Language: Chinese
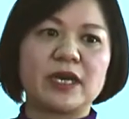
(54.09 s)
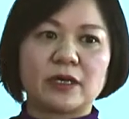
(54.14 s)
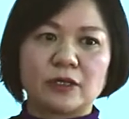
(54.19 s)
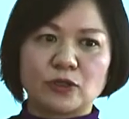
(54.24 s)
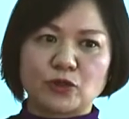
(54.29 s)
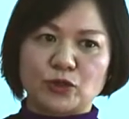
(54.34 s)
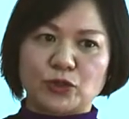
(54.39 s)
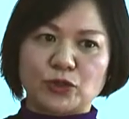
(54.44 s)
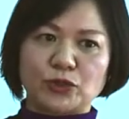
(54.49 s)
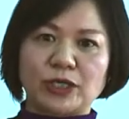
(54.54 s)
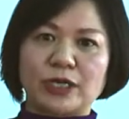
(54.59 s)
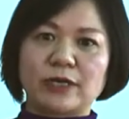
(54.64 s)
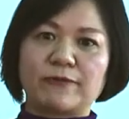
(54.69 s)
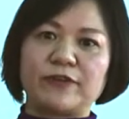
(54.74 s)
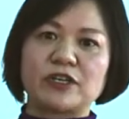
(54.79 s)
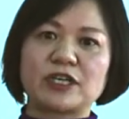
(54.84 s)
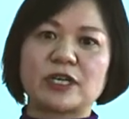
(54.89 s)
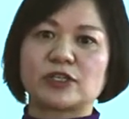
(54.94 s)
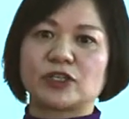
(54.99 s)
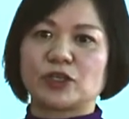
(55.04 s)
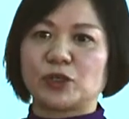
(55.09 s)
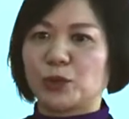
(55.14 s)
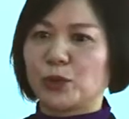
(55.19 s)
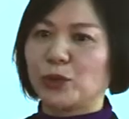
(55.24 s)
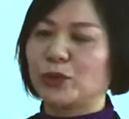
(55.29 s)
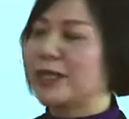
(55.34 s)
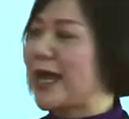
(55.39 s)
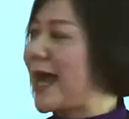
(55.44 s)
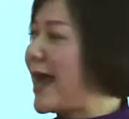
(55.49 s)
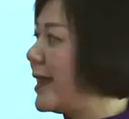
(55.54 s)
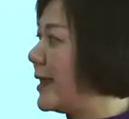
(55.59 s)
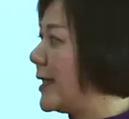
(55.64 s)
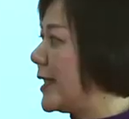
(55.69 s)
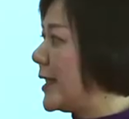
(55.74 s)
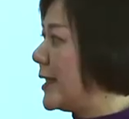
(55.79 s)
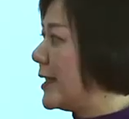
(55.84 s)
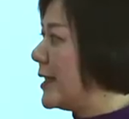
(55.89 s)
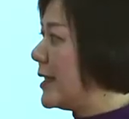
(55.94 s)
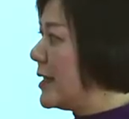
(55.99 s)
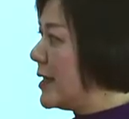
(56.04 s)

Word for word: 合作，就是一个非常成功的案例。